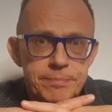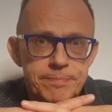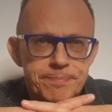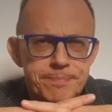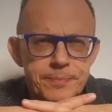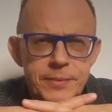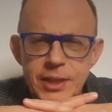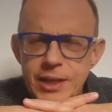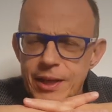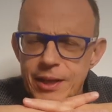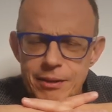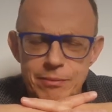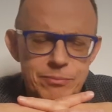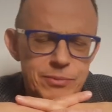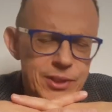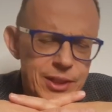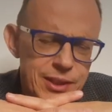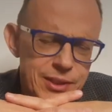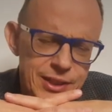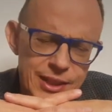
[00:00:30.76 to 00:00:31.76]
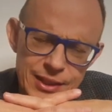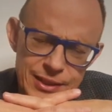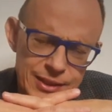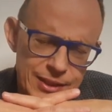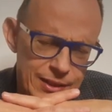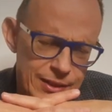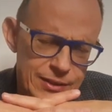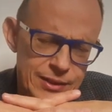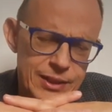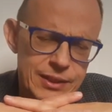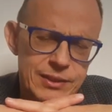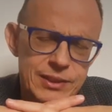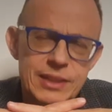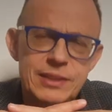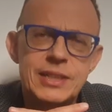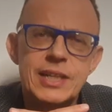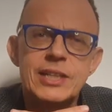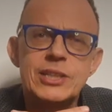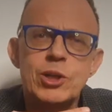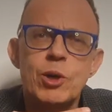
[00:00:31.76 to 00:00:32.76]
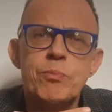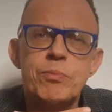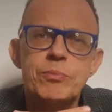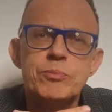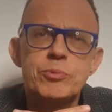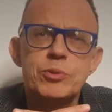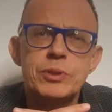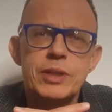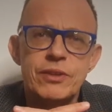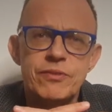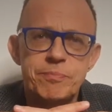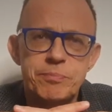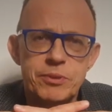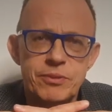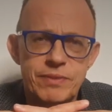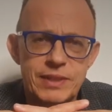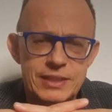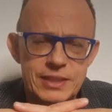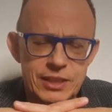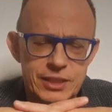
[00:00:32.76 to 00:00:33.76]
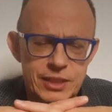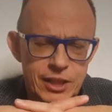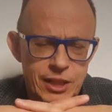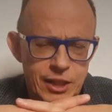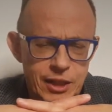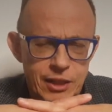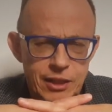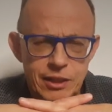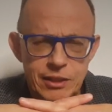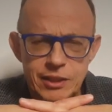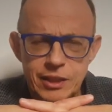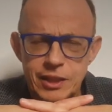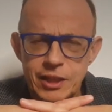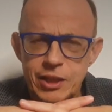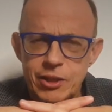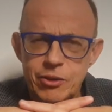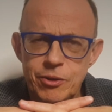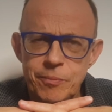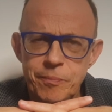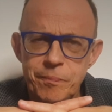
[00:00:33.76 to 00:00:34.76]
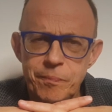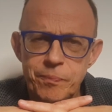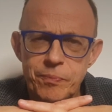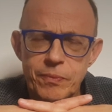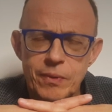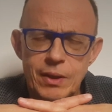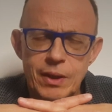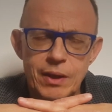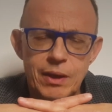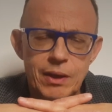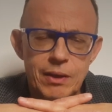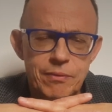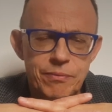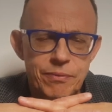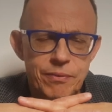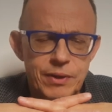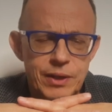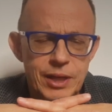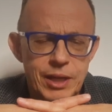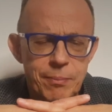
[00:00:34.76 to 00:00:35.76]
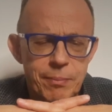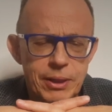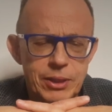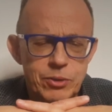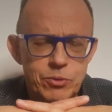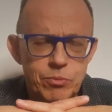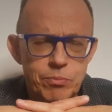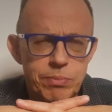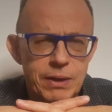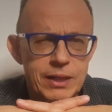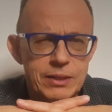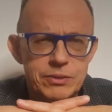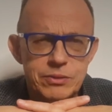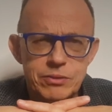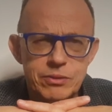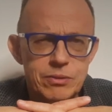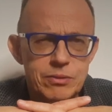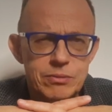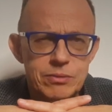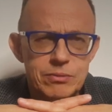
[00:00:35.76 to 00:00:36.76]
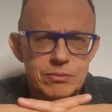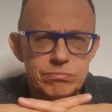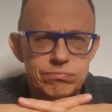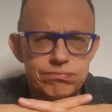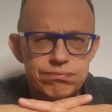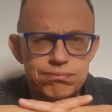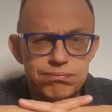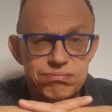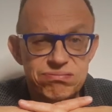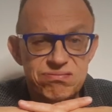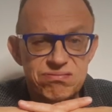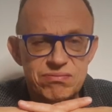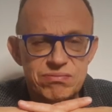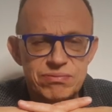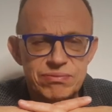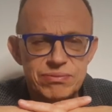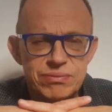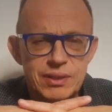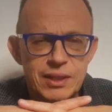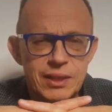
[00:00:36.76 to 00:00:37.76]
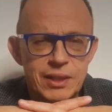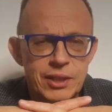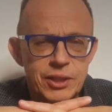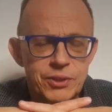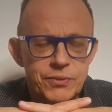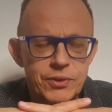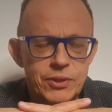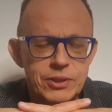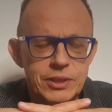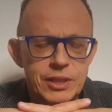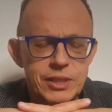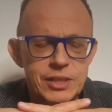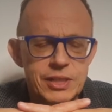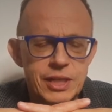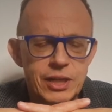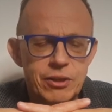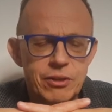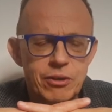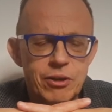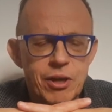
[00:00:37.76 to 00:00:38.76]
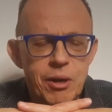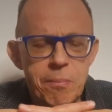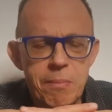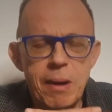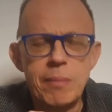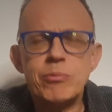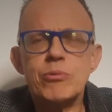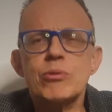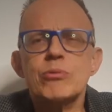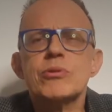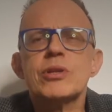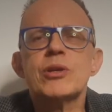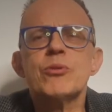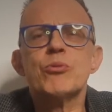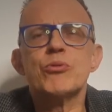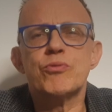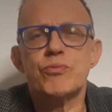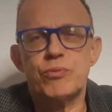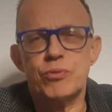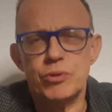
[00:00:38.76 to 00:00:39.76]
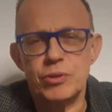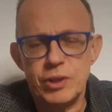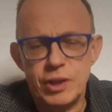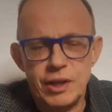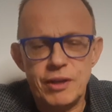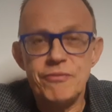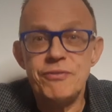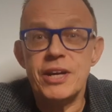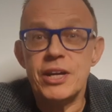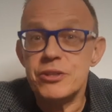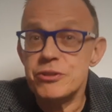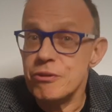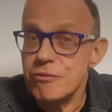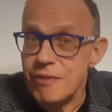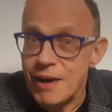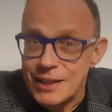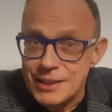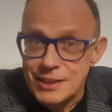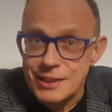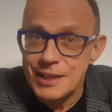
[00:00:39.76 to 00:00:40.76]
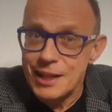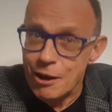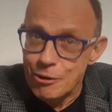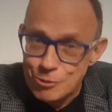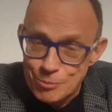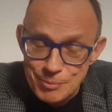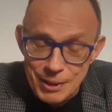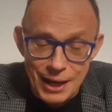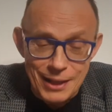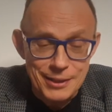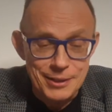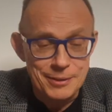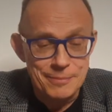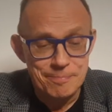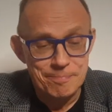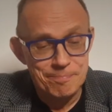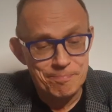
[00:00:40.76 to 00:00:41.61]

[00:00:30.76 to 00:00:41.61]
Nie, nie, nie, nie, nie, nie, nie chciałbym tutaj wprowadzać takiego e, elementu bardzo świątecznego. Mam krótki utwór, wierszowany dla odmiany.